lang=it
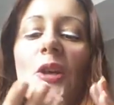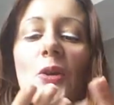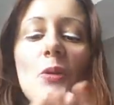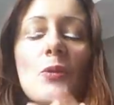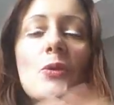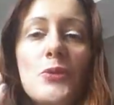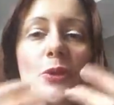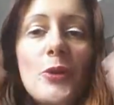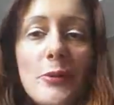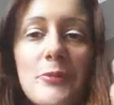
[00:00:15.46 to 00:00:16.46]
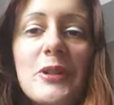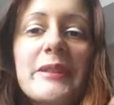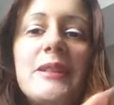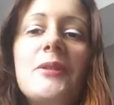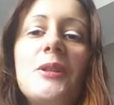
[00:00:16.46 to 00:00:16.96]
Comunque sono ancora più
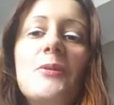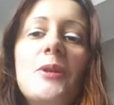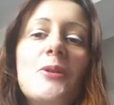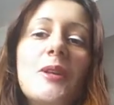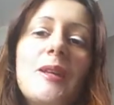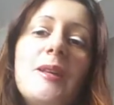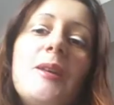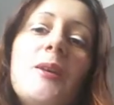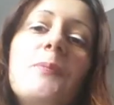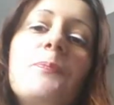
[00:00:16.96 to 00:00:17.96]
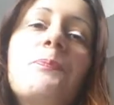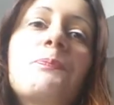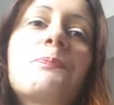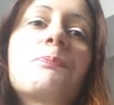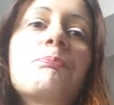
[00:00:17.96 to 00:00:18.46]
cattiva di quello che
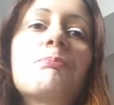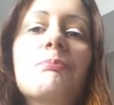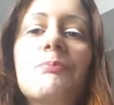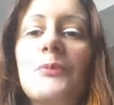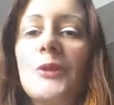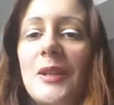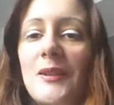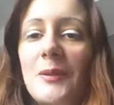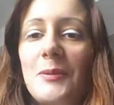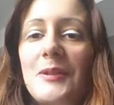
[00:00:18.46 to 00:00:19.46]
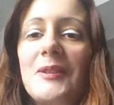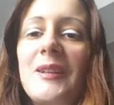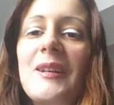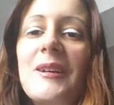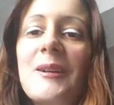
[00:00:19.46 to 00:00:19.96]
potreste
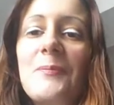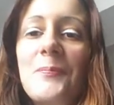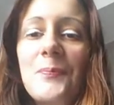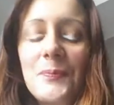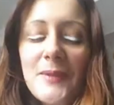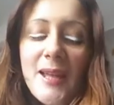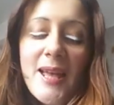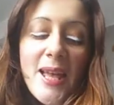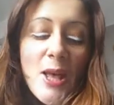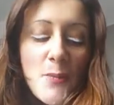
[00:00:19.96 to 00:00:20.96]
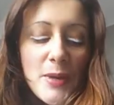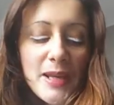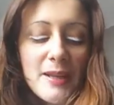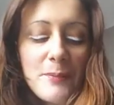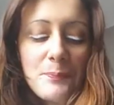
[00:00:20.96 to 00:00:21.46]
pensare.
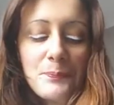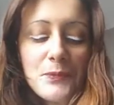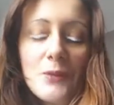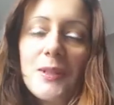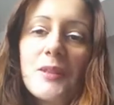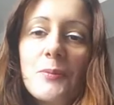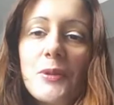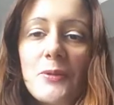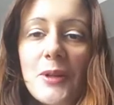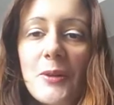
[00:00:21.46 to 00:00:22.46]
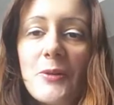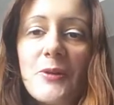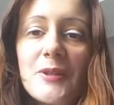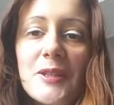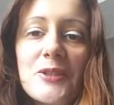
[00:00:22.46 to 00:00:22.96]
Perché dovete sapere una
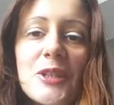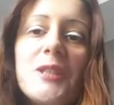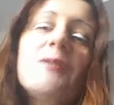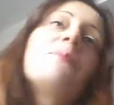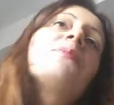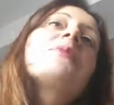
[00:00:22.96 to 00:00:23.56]
cosa, c'è chi